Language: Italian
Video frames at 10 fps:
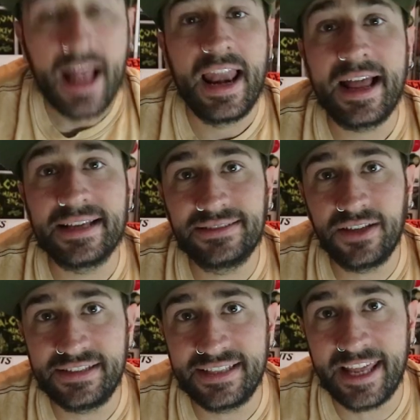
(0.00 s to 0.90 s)
La
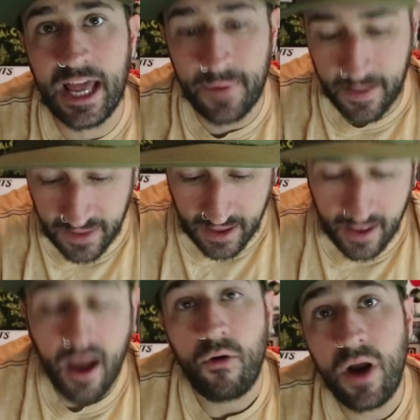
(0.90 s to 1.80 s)
canzone si chiama
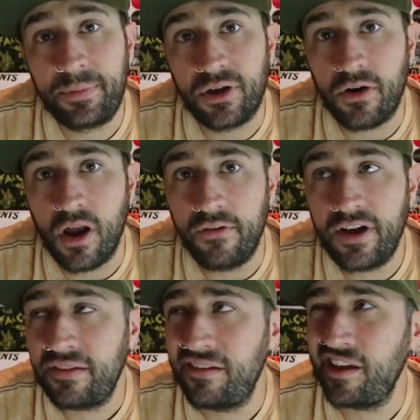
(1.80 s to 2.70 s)
Raptor
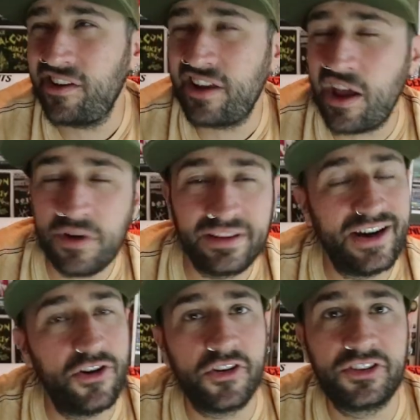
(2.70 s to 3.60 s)
Lover che non è una
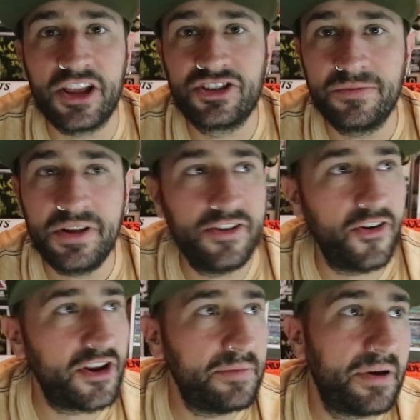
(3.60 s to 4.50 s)
delle loro tracce migliori